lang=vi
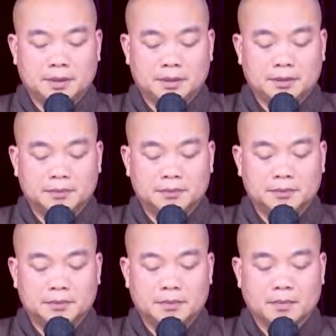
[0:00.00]
Phật.
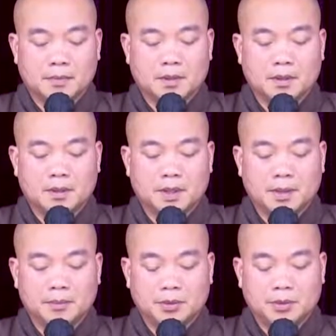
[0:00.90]

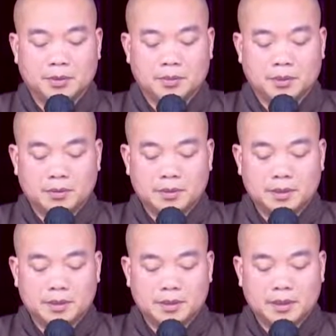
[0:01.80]
Nam mô Bổn
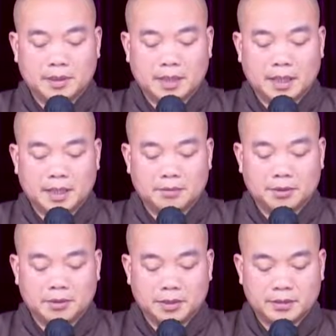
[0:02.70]
Sư Thích Ca
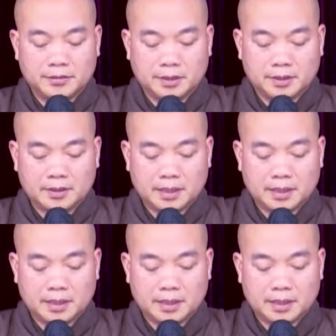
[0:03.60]
Mâu Ni Phật